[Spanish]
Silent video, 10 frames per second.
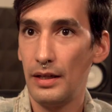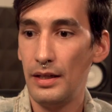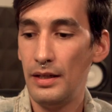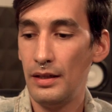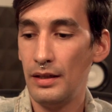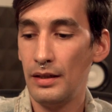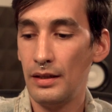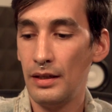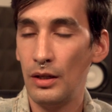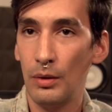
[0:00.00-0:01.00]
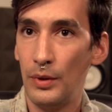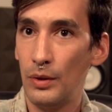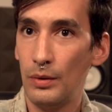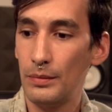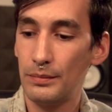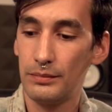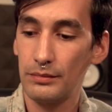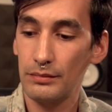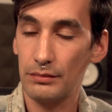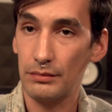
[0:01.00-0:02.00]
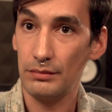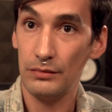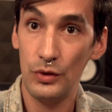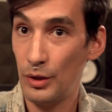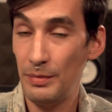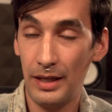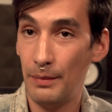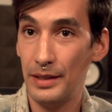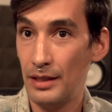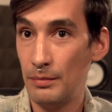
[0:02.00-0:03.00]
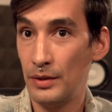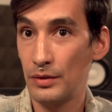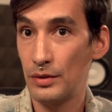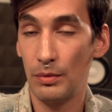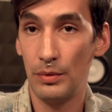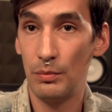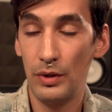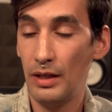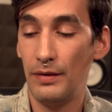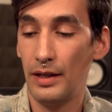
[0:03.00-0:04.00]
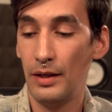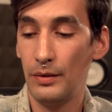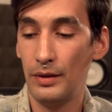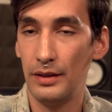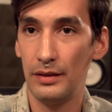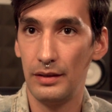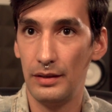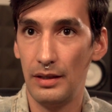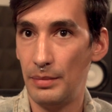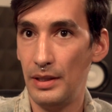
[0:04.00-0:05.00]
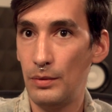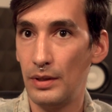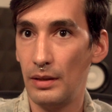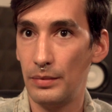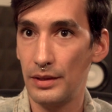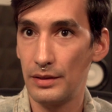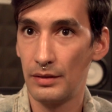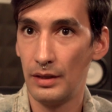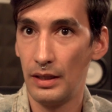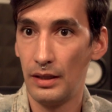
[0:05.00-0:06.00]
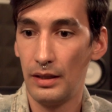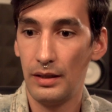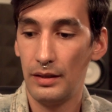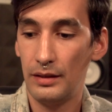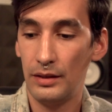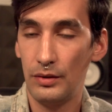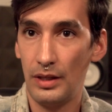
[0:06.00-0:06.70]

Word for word: y, y, lo veo, yo en mi cabeza al menos lo veo muy reflejado en, en la película, pues tanto